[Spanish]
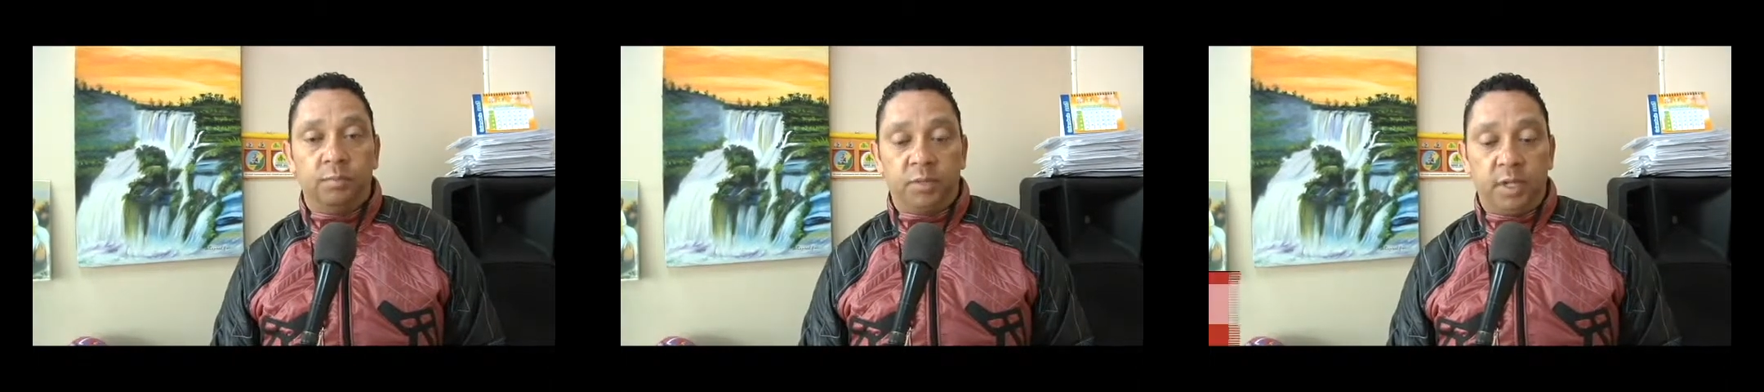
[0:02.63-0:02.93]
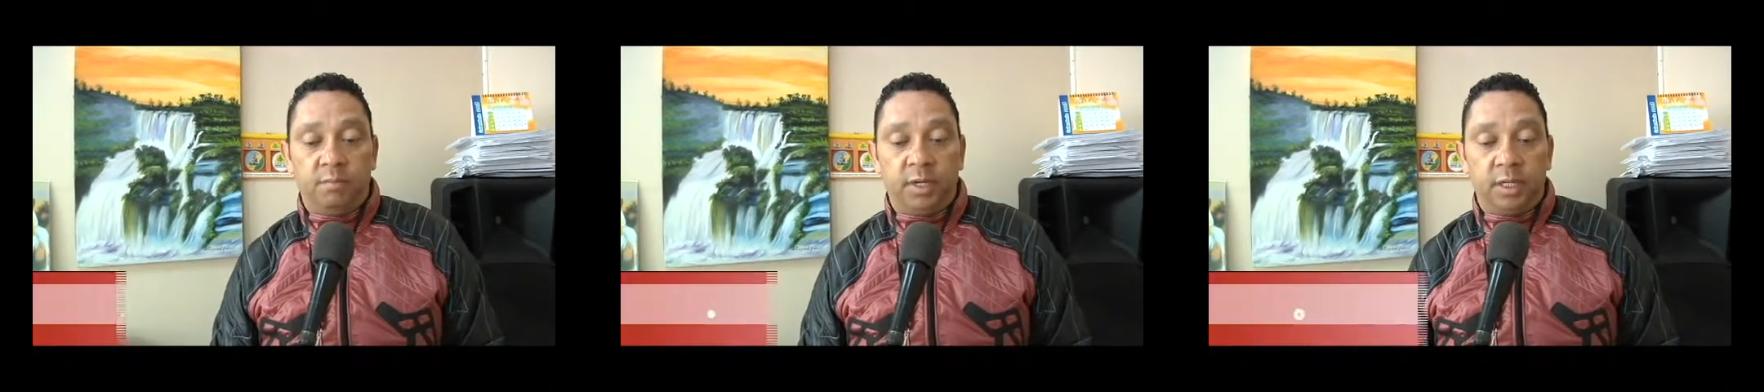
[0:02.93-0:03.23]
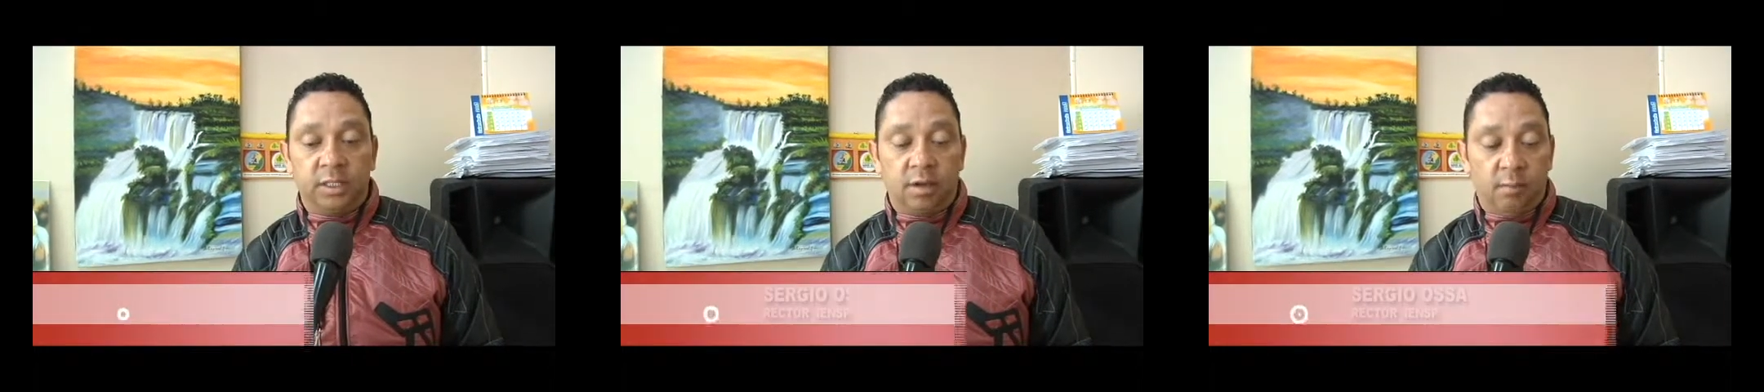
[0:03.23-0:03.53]

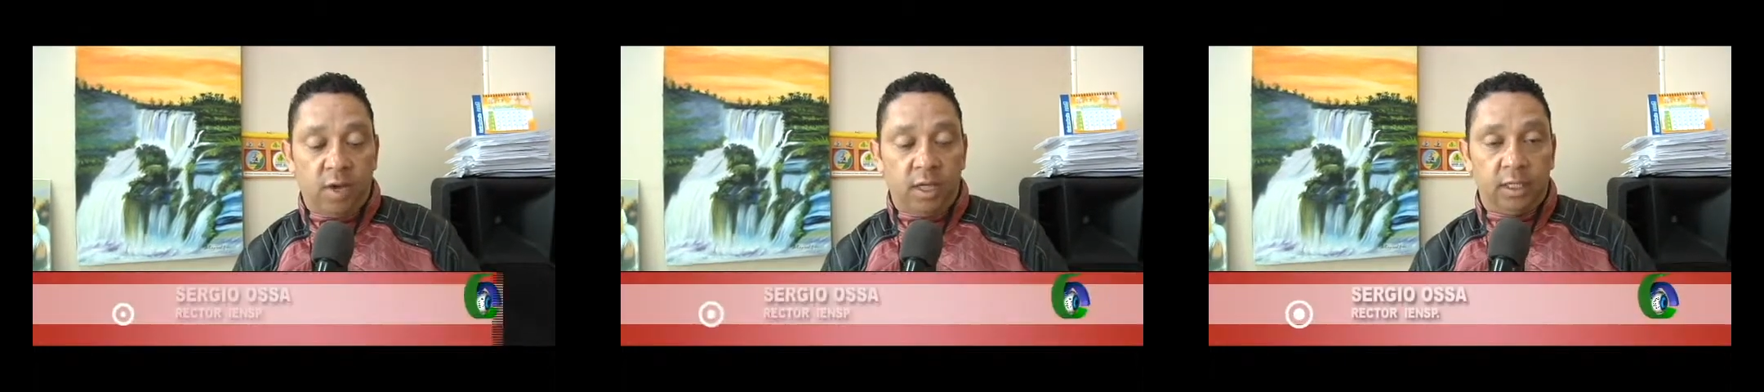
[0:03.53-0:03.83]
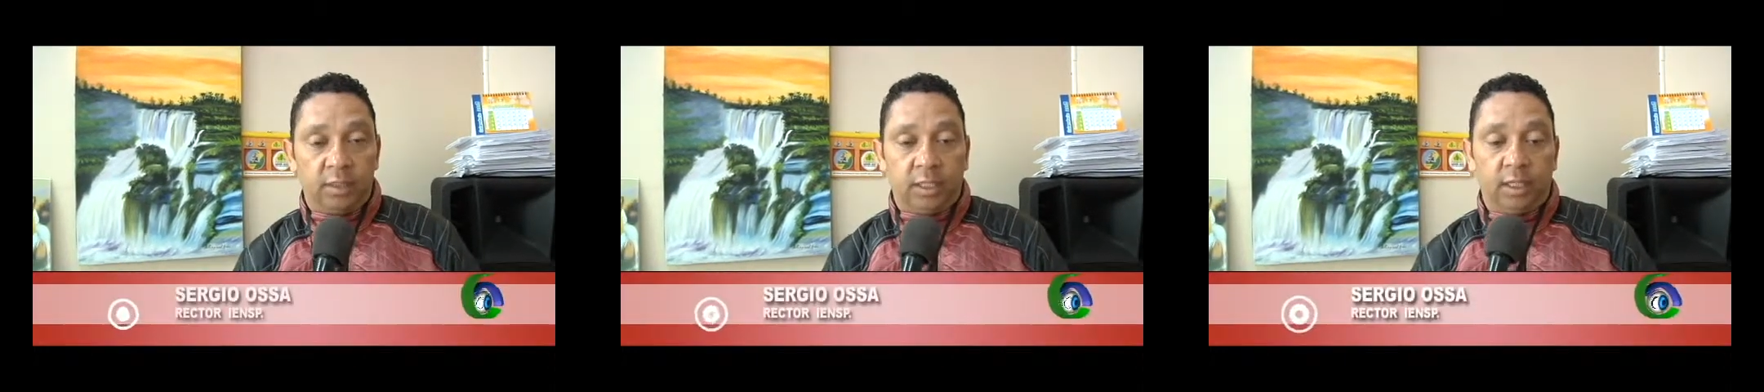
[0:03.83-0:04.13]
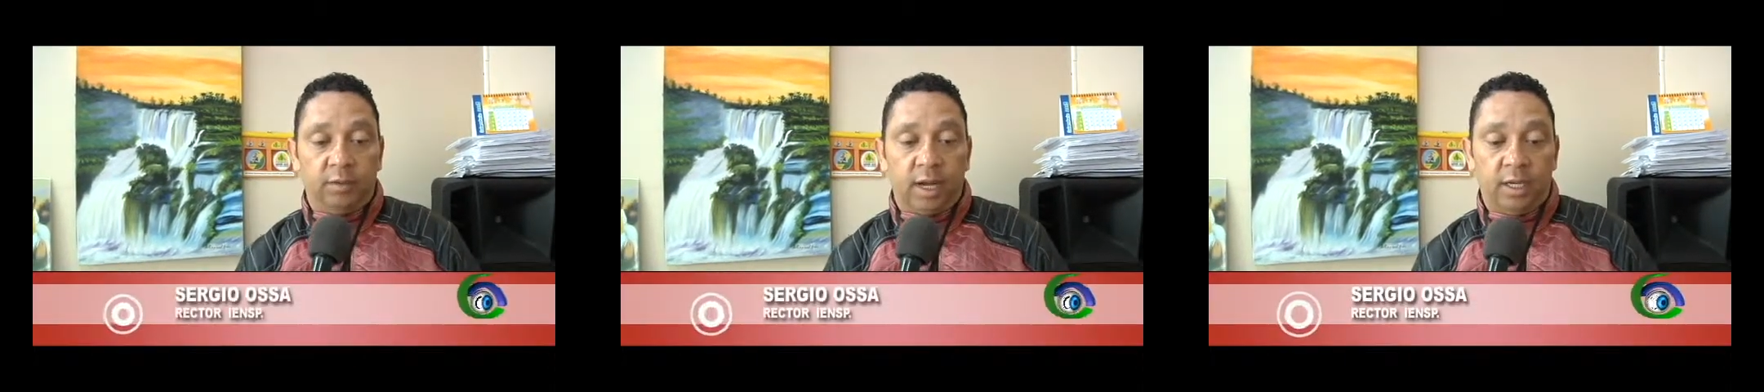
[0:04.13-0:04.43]
septiembre y es que vamos a
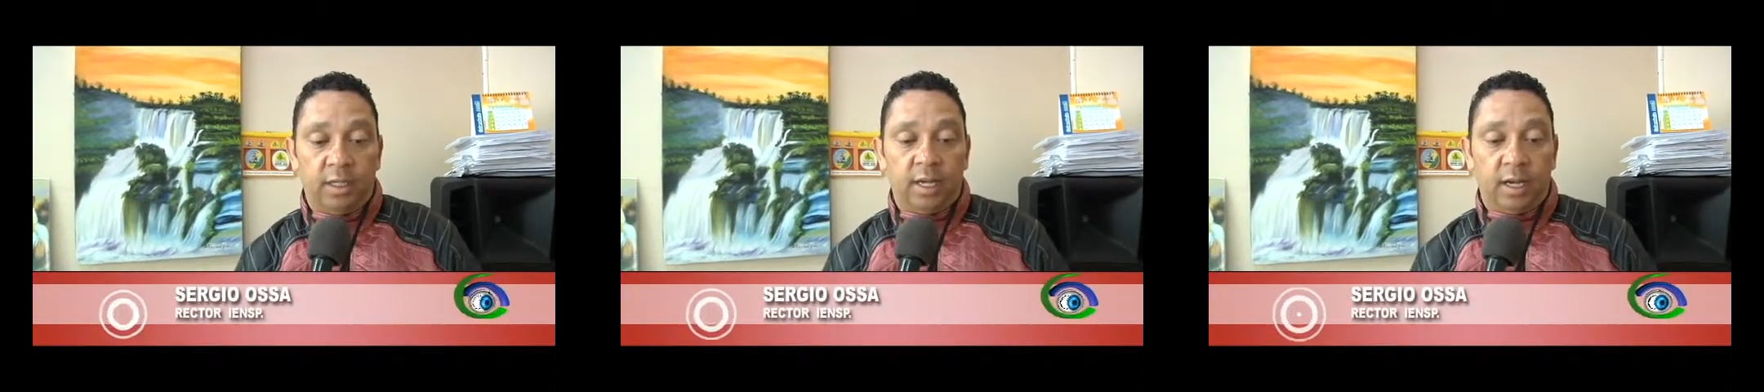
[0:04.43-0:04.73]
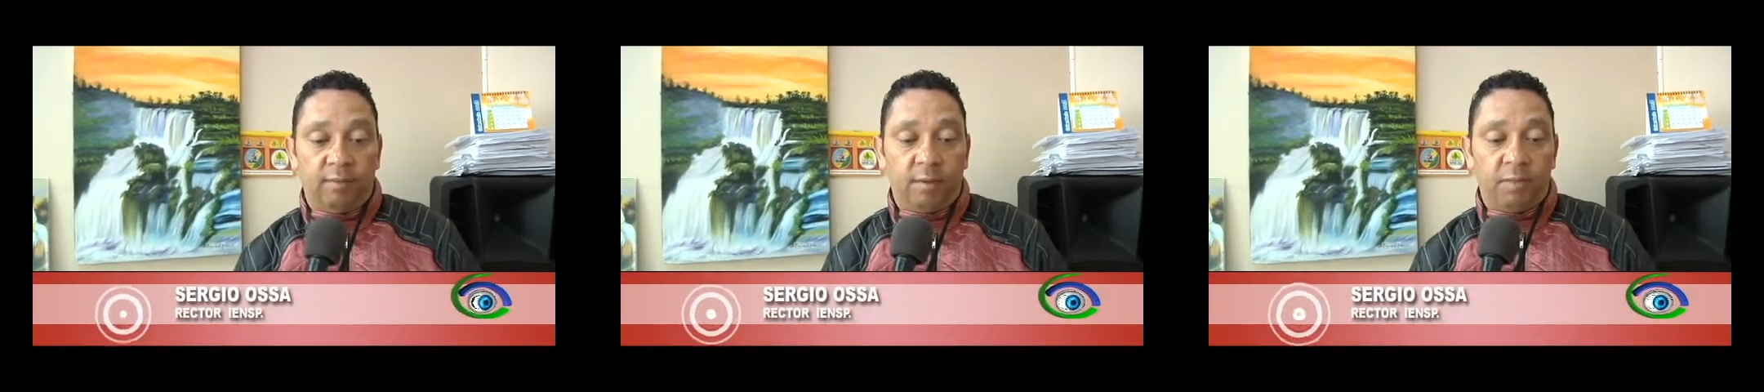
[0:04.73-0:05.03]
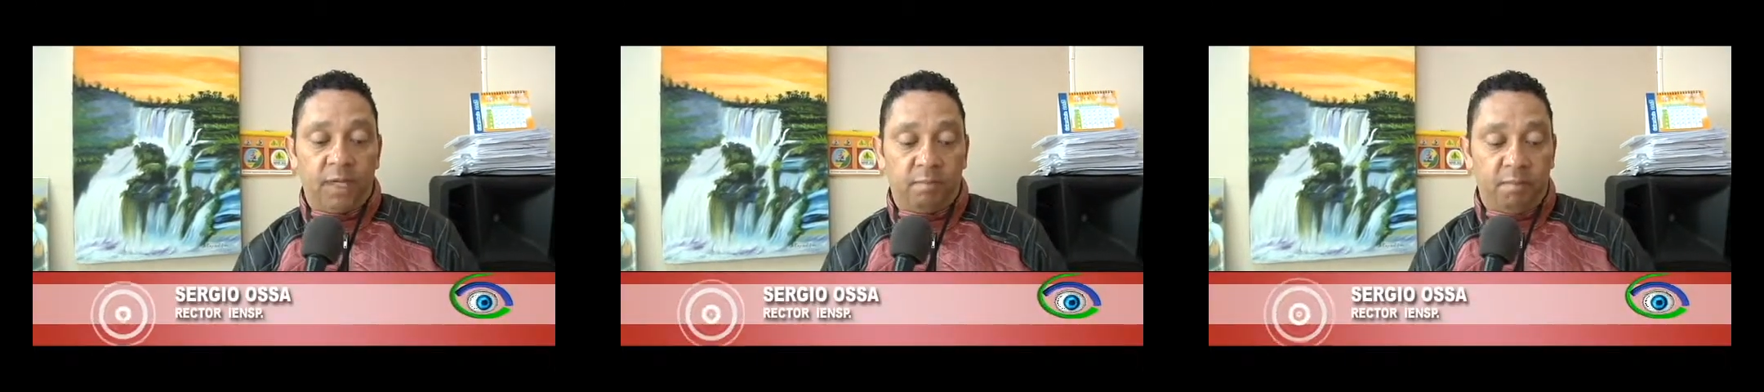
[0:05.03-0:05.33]
celebrar el Día de la
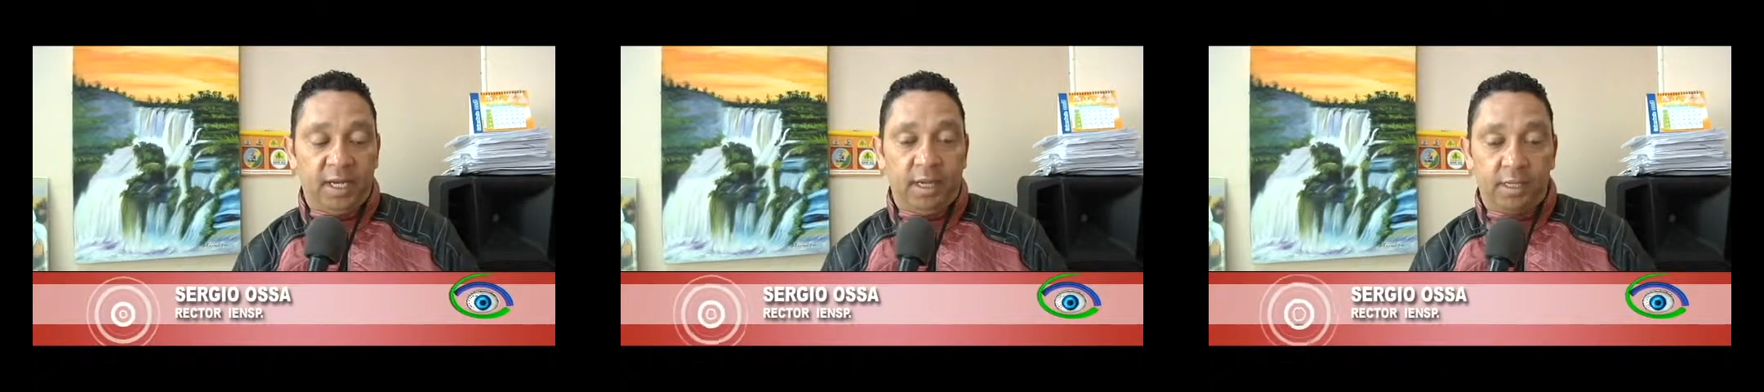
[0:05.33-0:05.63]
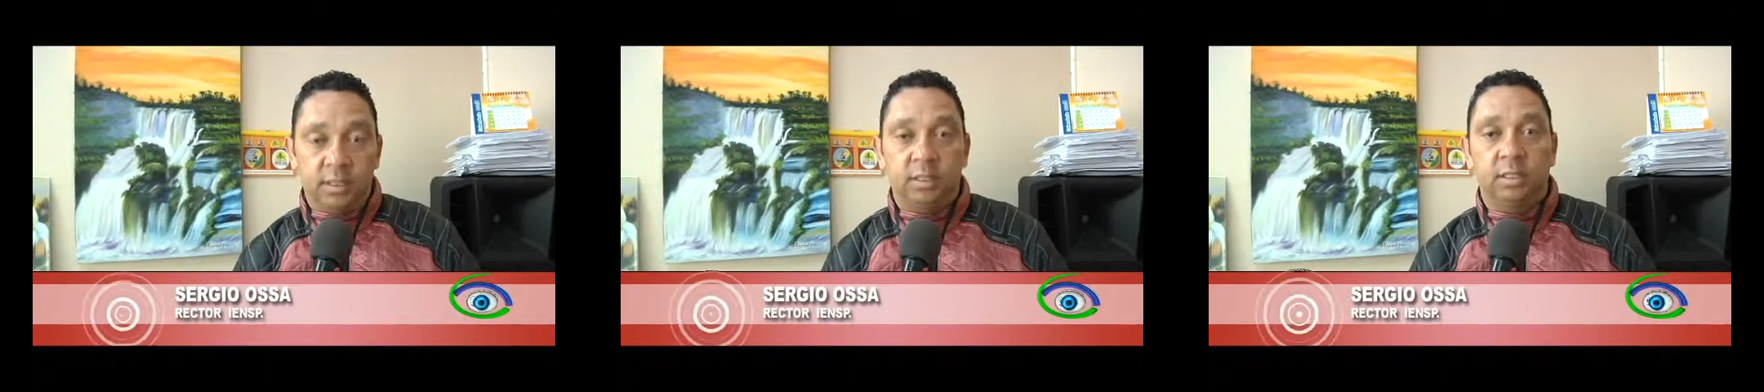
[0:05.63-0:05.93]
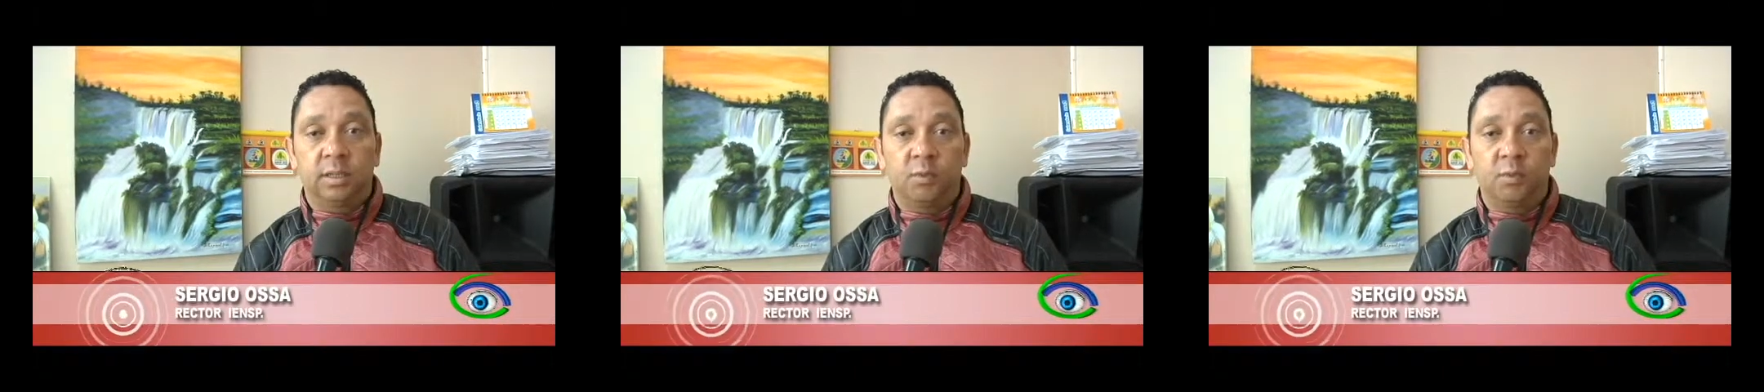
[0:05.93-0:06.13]
Familia Pilarista.